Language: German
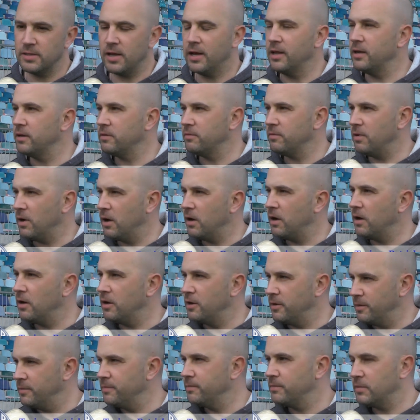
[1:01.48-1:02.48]
Seite
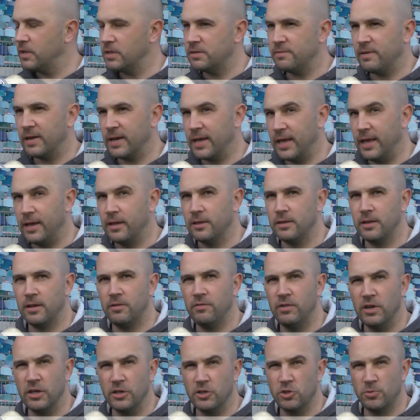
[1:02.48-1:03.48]
war, ähm, dass wir gegen
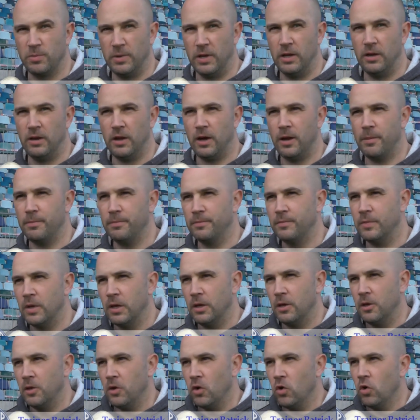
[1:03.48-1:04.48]
den Wind gespielt haben.
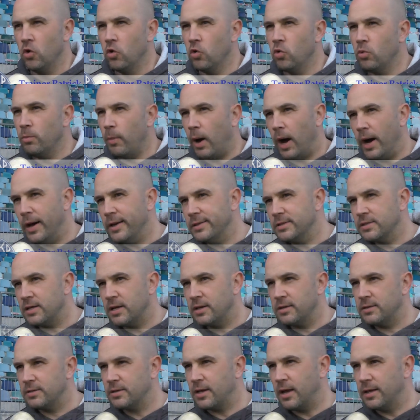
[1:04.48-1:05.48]
Und Mainz
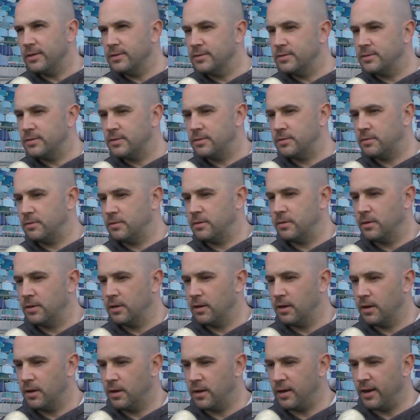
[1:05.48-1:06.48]
hat es ganz
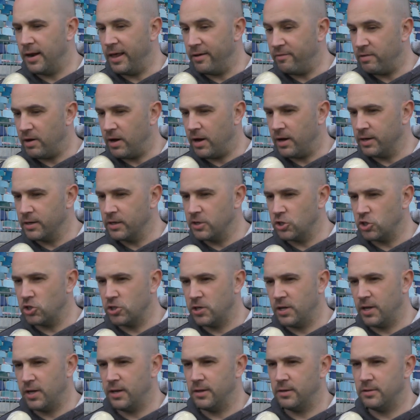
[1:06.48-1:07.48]
clever
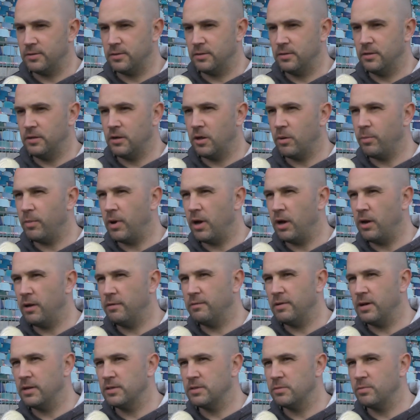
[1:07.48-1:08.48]
angestellt, die
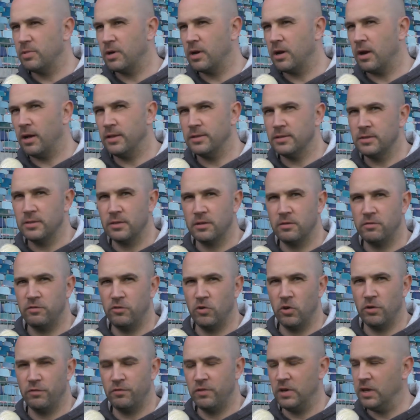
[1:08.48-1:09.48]
normalerweise bekannt sind
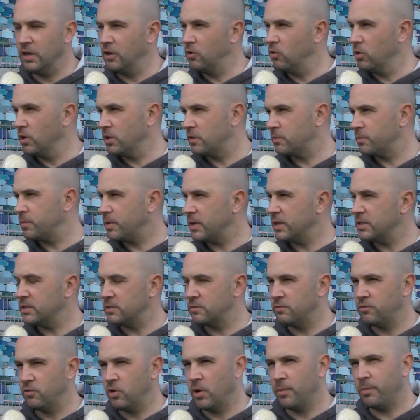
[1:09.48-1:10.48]
für viel
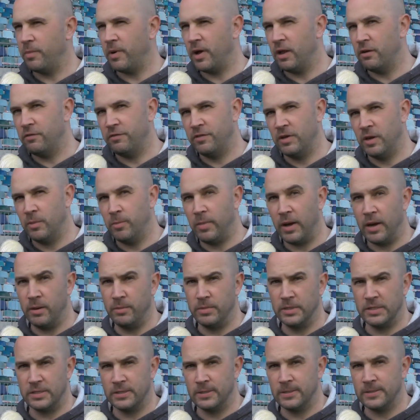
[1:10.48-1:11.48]
Kurzpass, für ba viel
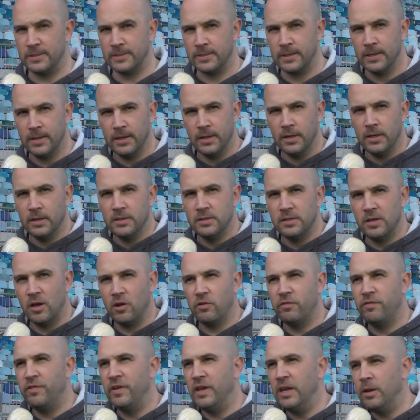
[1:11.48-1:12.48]
Ballbesitz. Sie
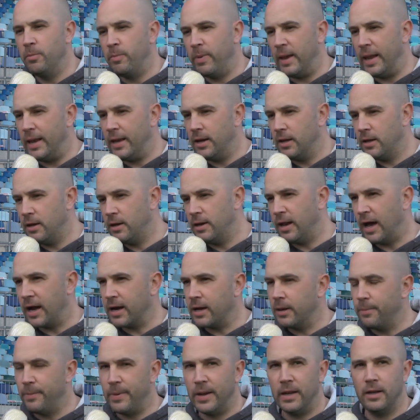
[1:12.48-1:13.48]
haben viel Bälle,
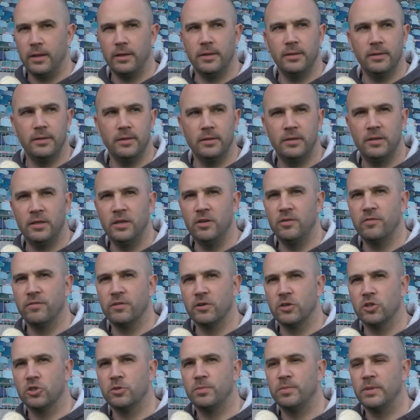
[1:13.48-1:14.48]
lange Bälle in die
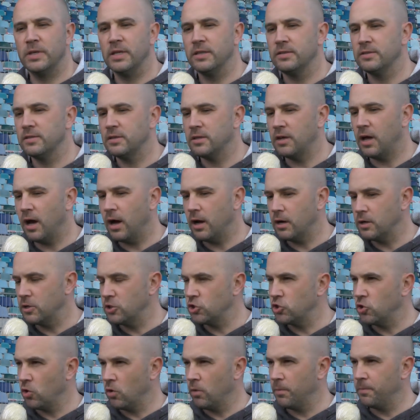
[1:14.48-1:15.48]
Tiefe gespielt, sind
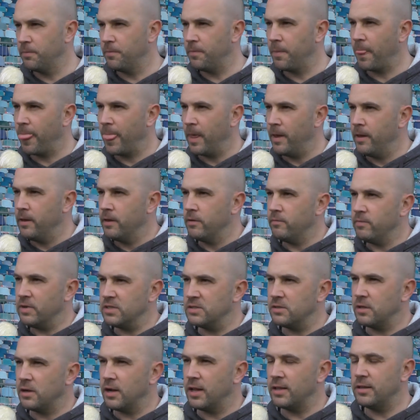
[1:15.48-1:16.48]
nachgeschoben,
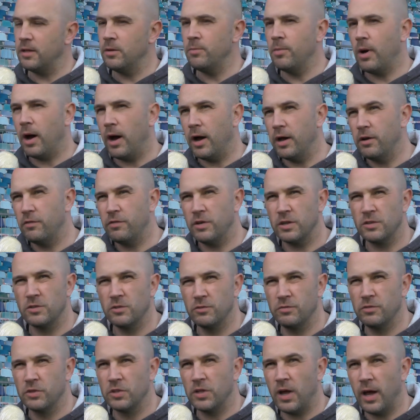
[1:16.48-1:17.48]
was dann nicht immer einfach
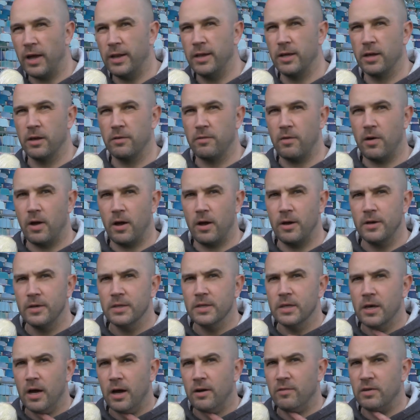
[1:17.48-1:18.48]
zu verteidigen war.
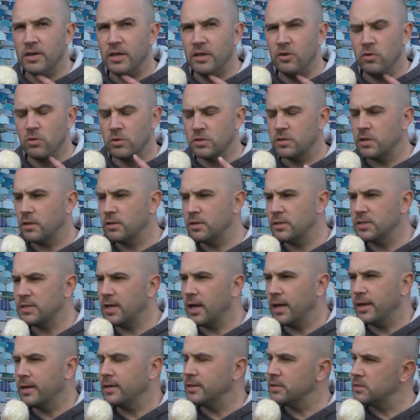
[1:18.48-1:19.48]
Aber die Jungs haben das
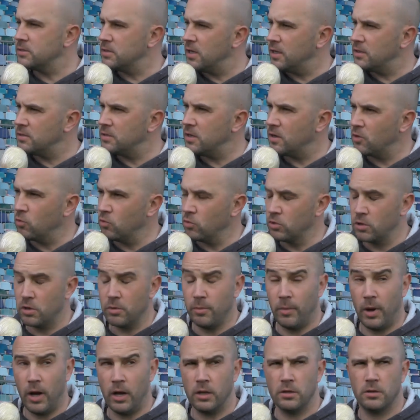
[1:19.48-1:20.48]
eigentlich sehr, sehr gut
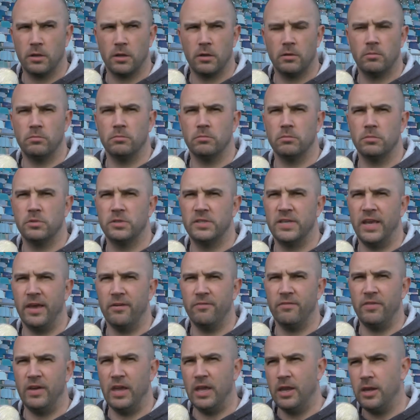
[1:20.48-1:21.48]
gemacht, haben
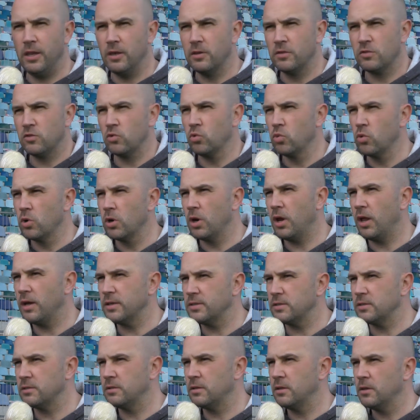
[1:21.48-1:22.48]
sehr wenig
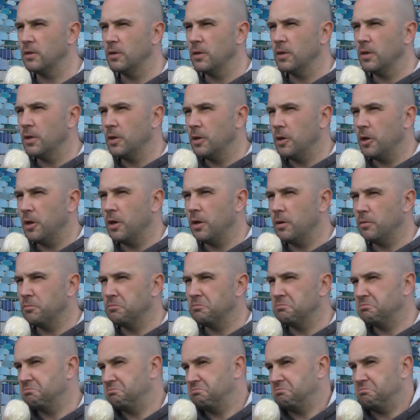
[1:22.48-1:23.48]
zugelassen
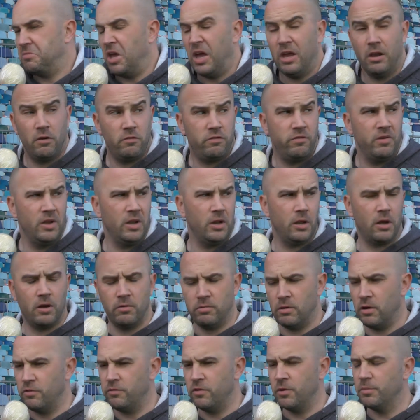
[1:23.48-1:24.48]
ähm, der
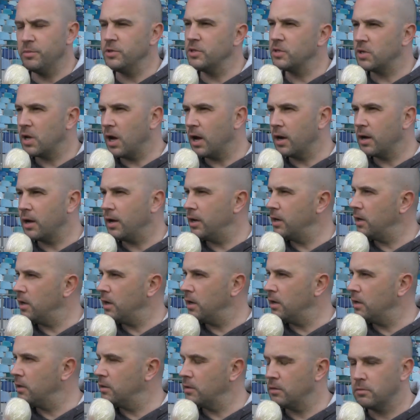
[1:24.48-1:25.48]
Elfmeter war für mich gar
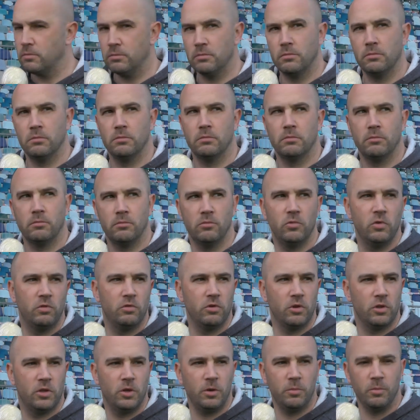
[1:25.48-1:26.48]
keiner, ähm, wie
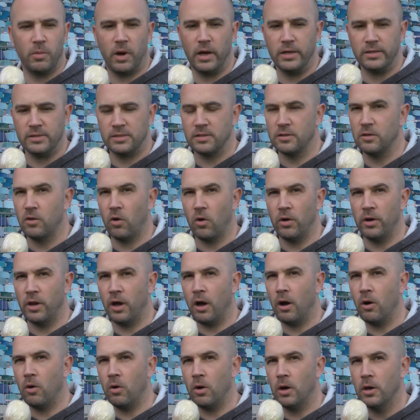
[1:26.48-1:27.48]
für die meisten
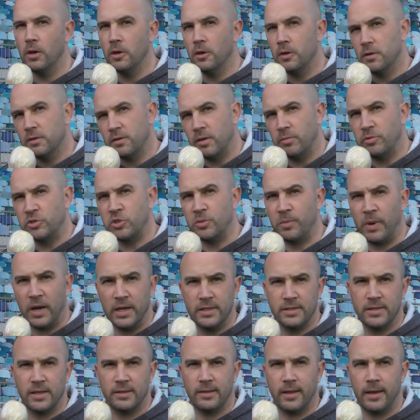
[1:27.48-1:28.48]
Leute auch. Selbst schon
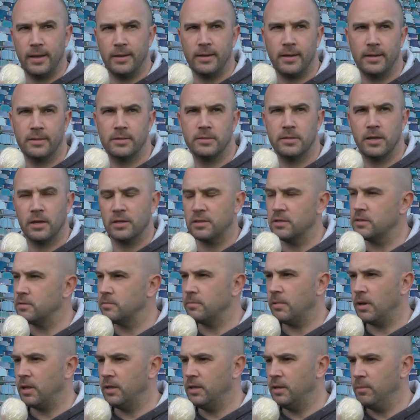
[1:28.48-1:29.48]
Mainzer Trainer hat gesagt,
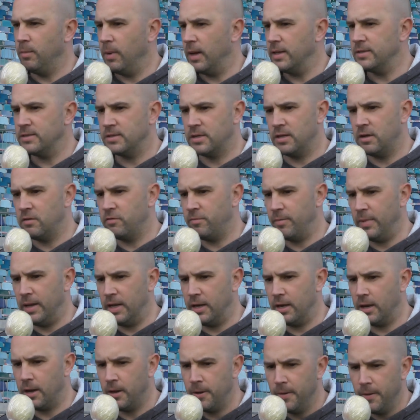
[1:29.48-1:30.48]
es war niemals
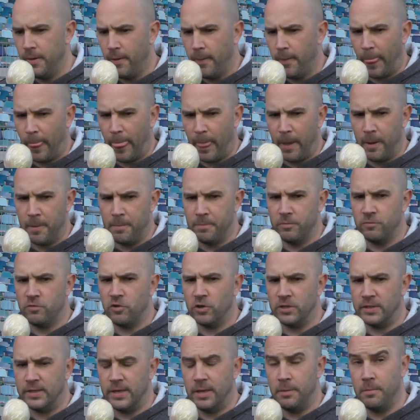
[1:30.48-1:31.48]
Elfmeter. Ähm,
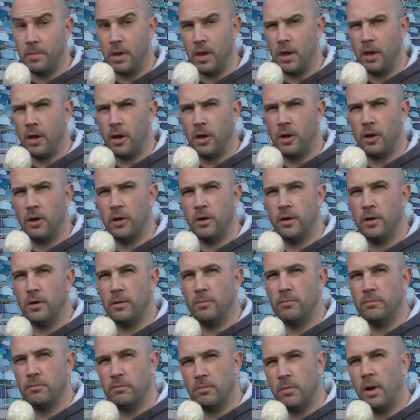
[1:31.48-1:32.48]
von dem her,
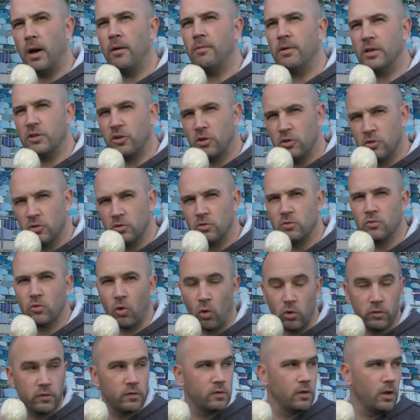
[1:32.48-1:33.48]
ähm, aber dann
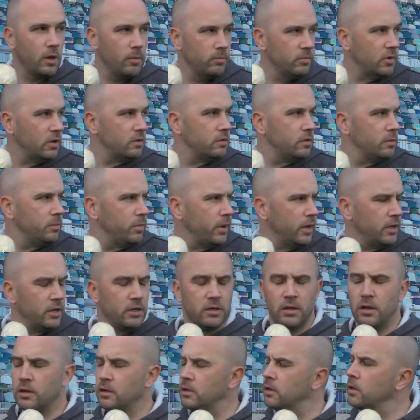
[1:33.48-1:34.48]
trotzdem, dass der
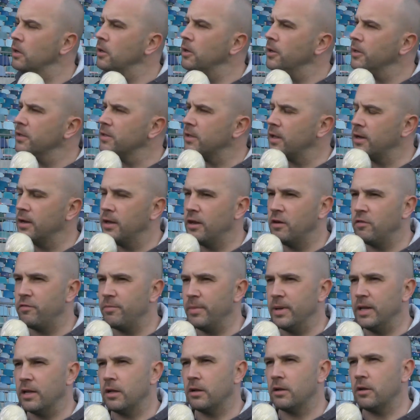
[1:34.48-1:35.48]
Benny dann seine
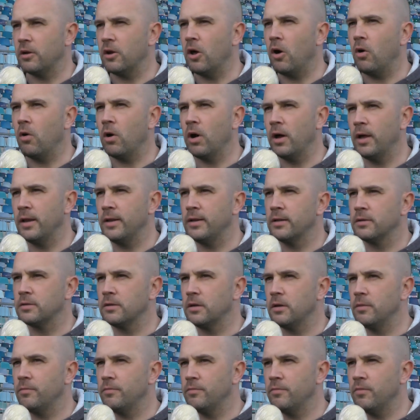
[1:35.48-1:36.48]
Elfmeter dann auch hält,
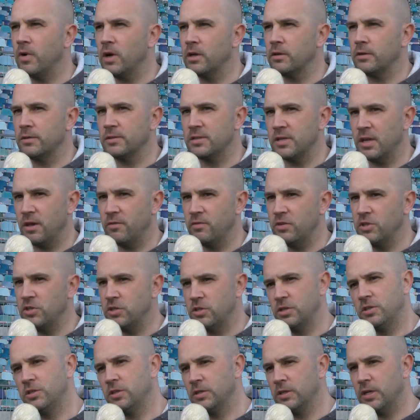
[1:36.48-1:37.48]
ähm, war dann sehr
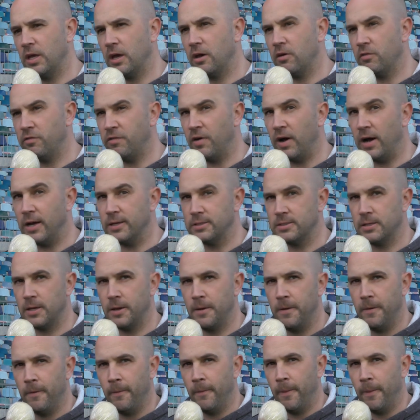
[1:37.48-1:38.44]
wichtig in der Phase.